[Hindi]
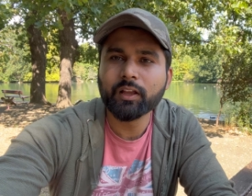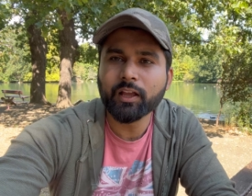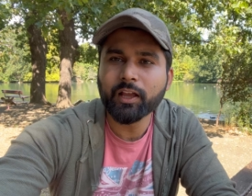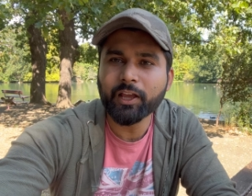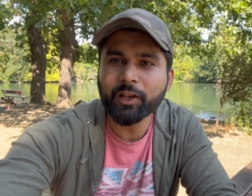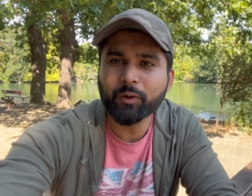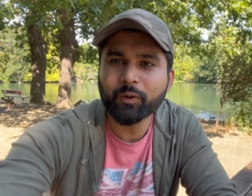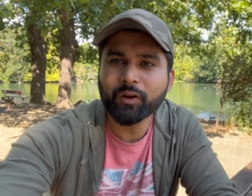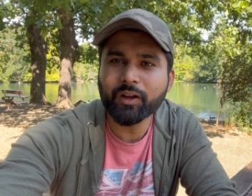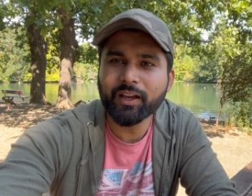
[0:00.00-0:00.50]

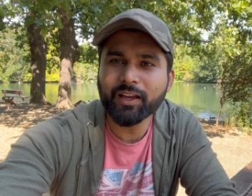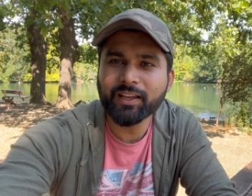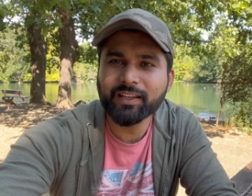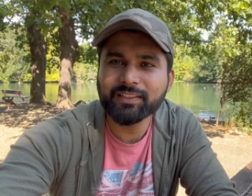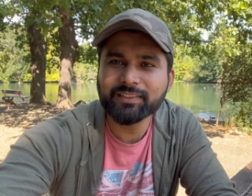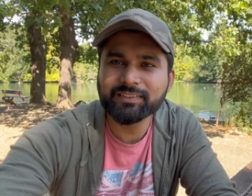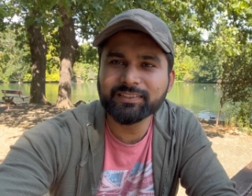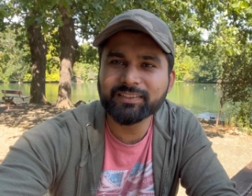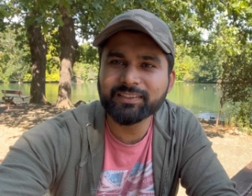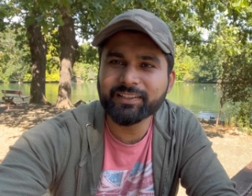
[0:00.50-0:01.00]
हेलो
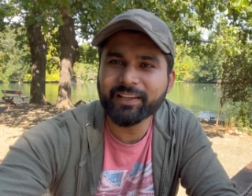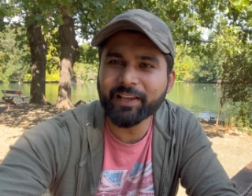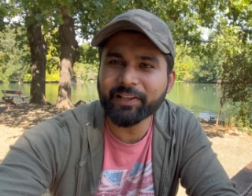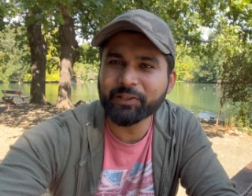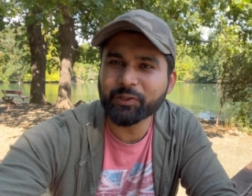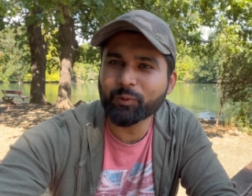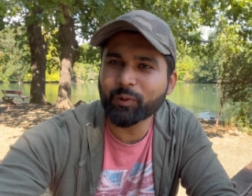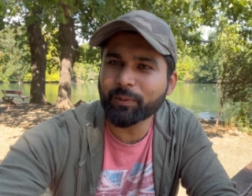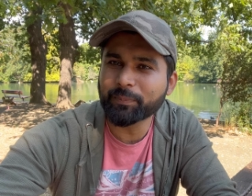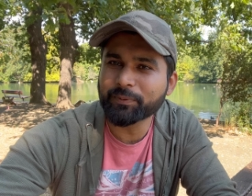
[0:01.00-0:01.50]
गाइस
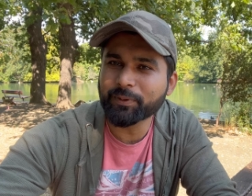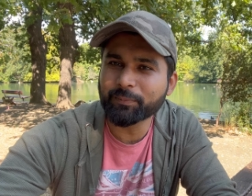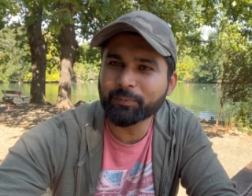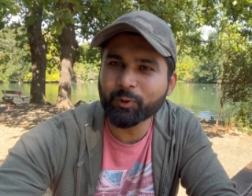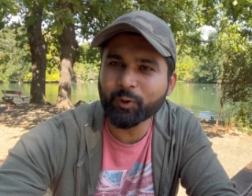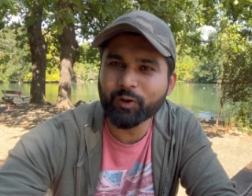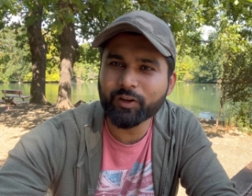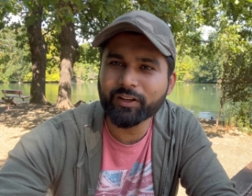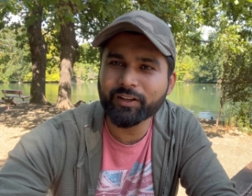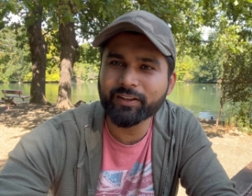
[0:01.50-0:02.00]
कैसे हो आप सब
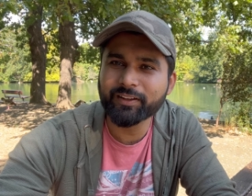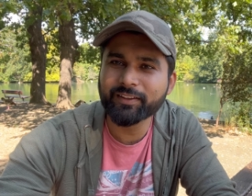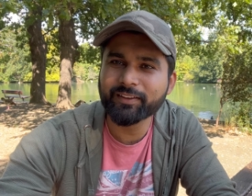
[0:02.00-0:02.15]
लोग